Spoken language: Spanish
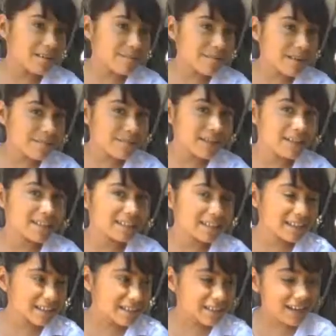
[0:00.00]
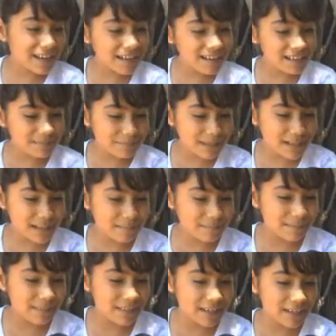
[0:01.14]
Me preparé así con ganas para
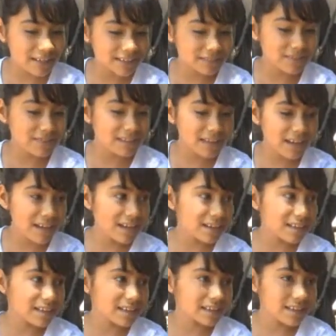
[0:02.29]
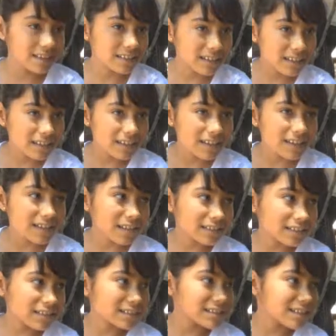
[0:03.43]
poder estudiar y
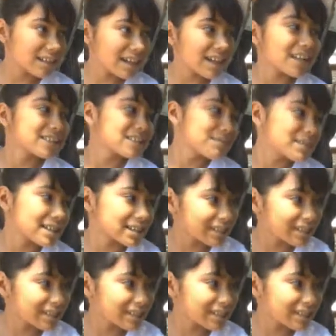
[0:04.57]
echarle ganas a mis